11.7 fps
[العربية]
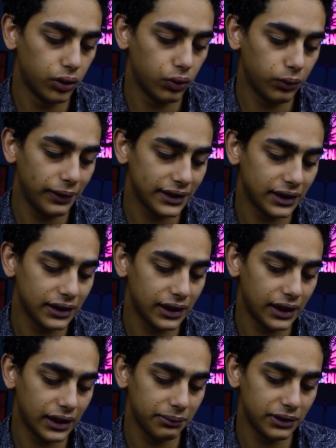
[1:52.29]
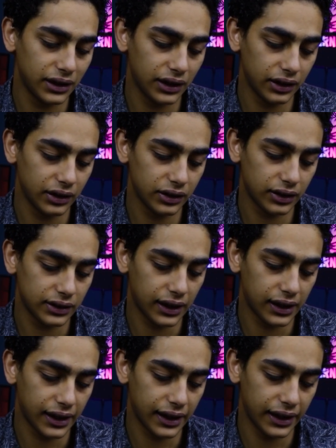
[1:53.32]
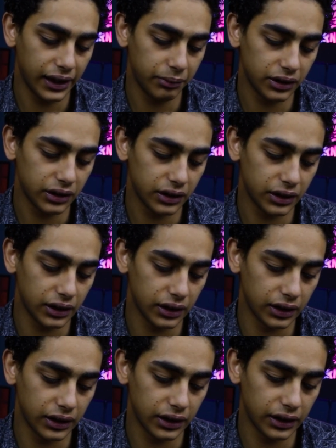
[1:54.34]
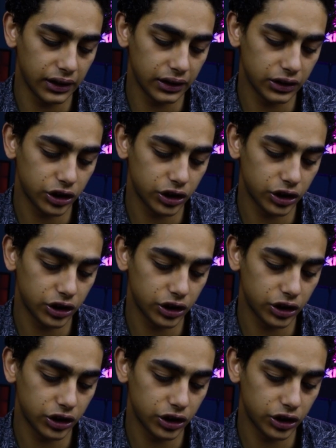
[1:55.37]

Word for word: وبعد كده هنبدأ ان احنا نضغط على علامة آه،